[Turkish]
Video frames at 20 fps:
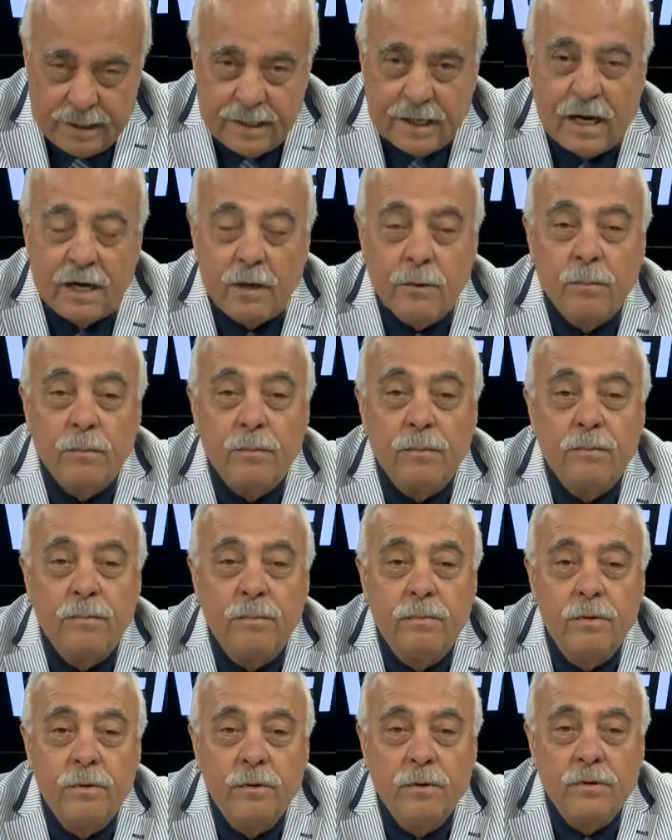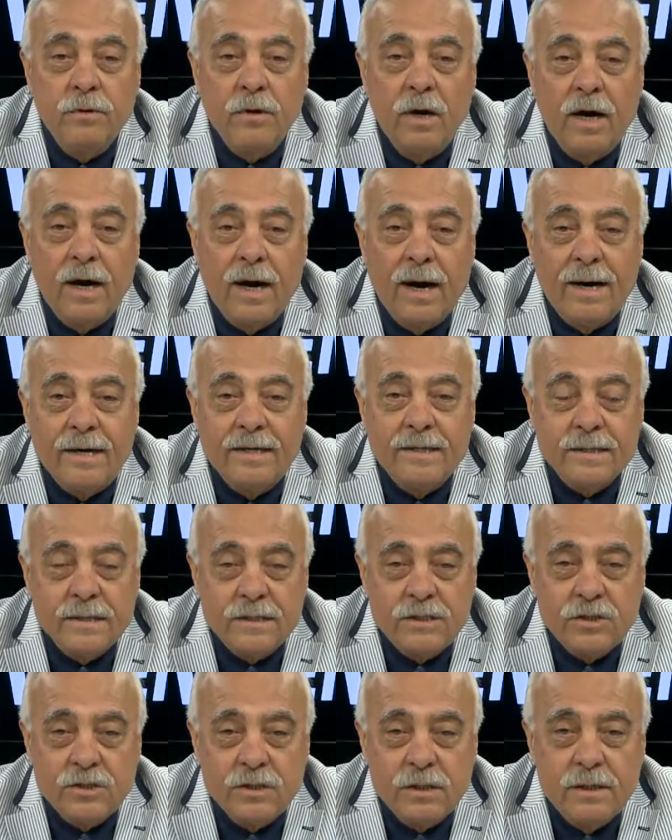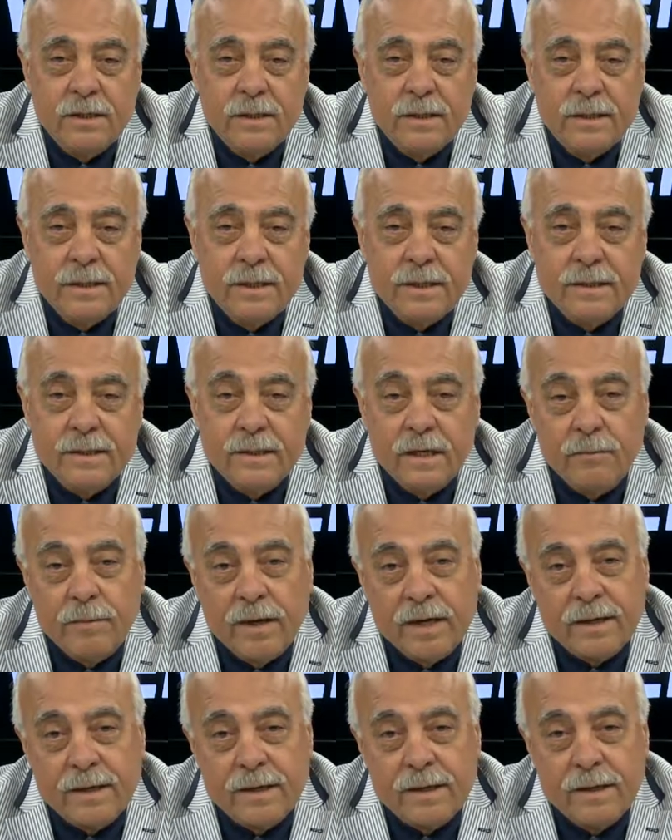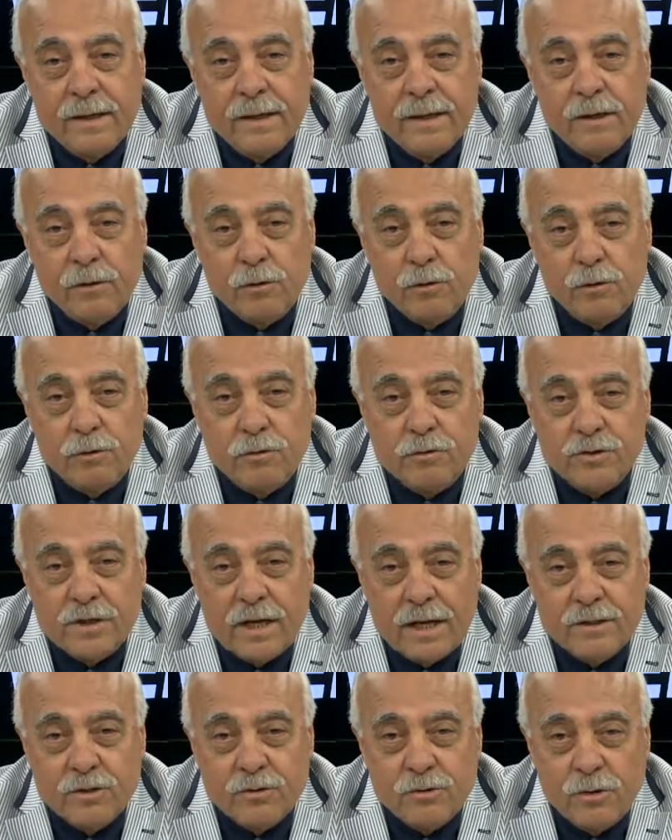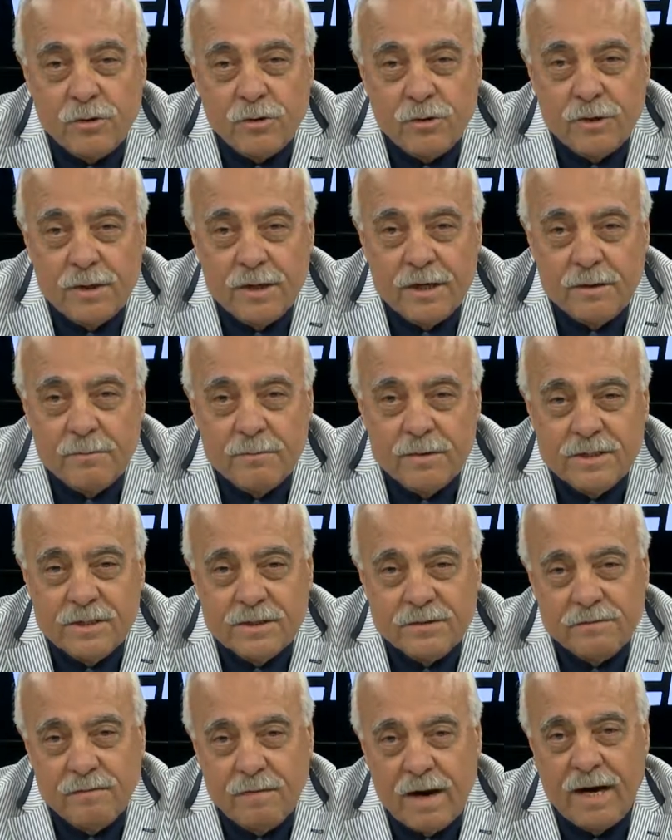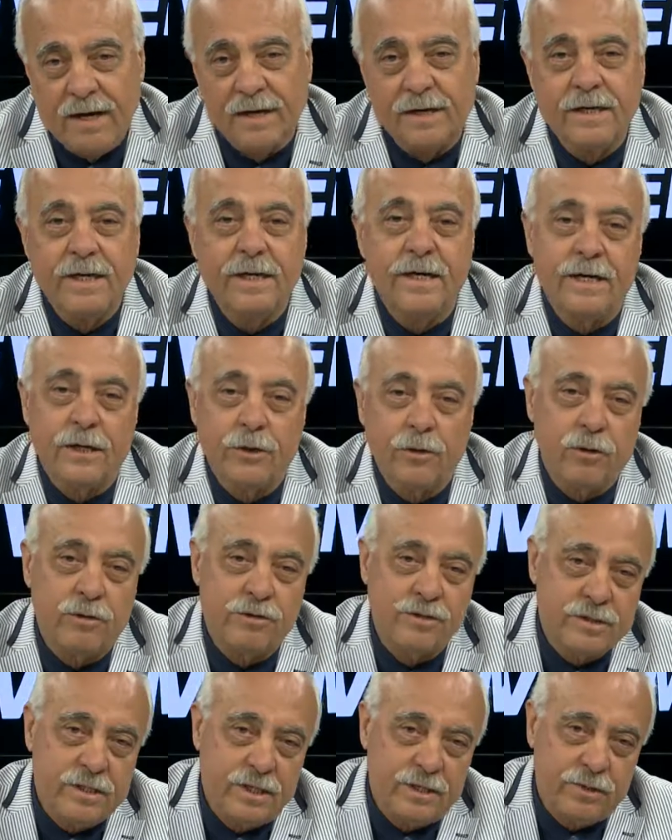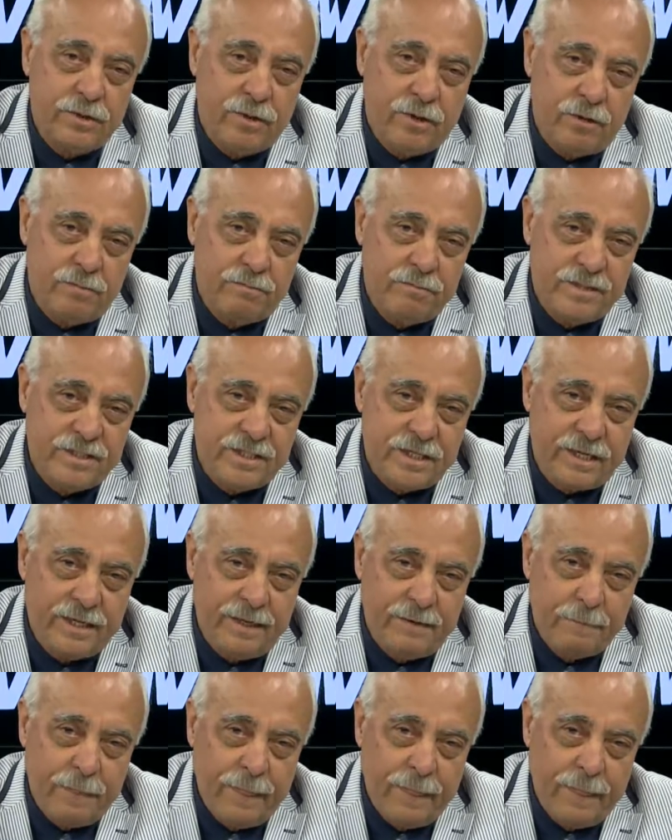Yani bu artış demek ki ruhsal sorunlarımız varı gösteriyor bize.